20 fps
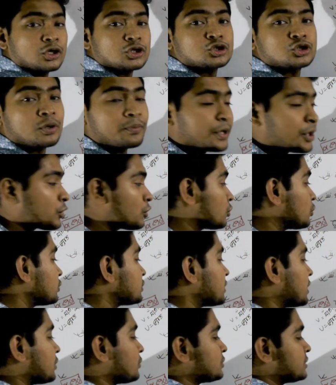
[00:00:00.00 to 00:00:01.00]
হওয়ার সময় কত
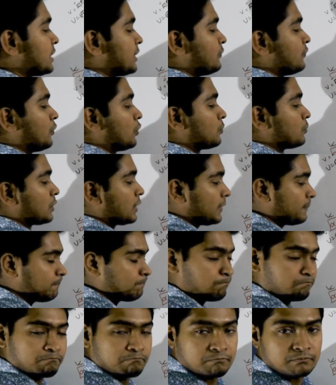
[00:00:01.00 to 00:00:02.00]
সেটা হচ্ছে এই ফর্মুলা
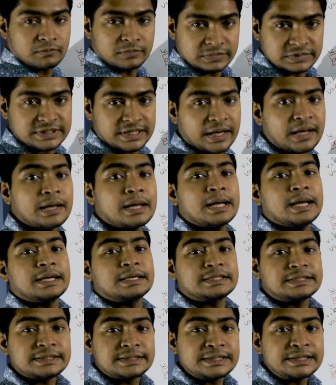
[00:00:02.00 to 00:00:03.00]
যে
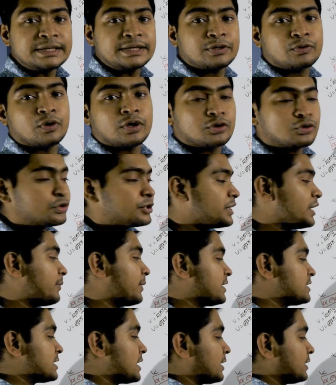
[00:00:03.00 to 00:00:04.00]
টি ইকুয়াল টু ডি
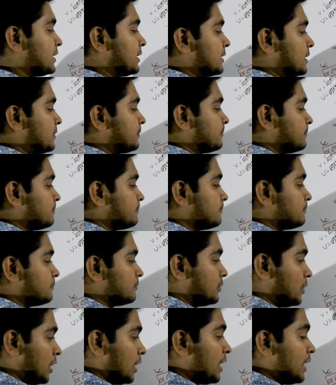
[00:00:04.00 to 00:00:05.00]
বাই সাইন থিটা
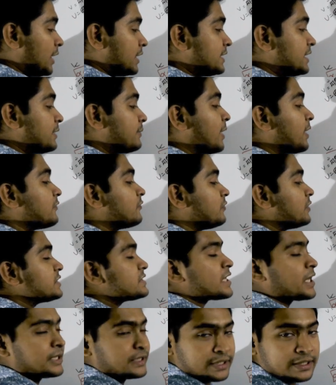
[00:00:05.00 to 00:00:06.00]
ডি বাই ভি
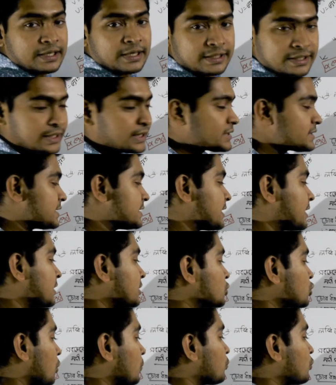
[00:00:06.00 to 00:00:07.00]
সাইন থিটা ঠিক আছে
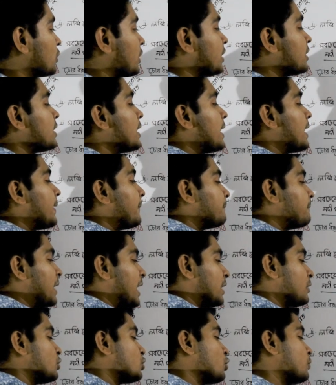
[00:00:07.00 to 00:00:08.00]
যেখানে সবগুলার
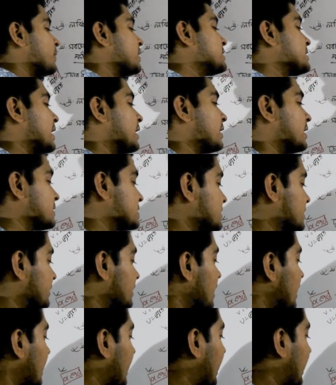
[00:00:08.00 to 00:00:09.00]
ভ্যালু তোমরা জানা আছে
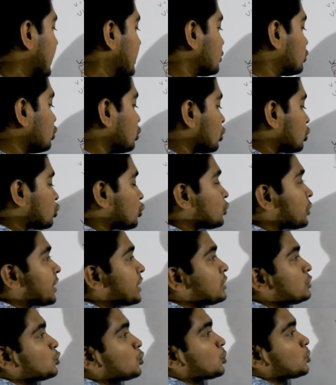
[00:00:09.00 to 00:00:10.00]
আর দূরত্বটা
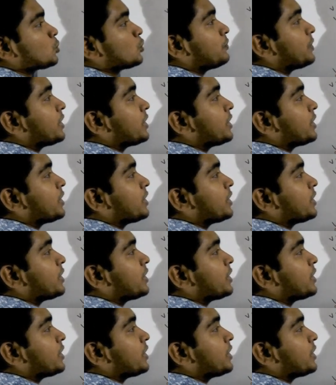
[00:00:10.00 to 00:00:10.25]
কি দূরত্ব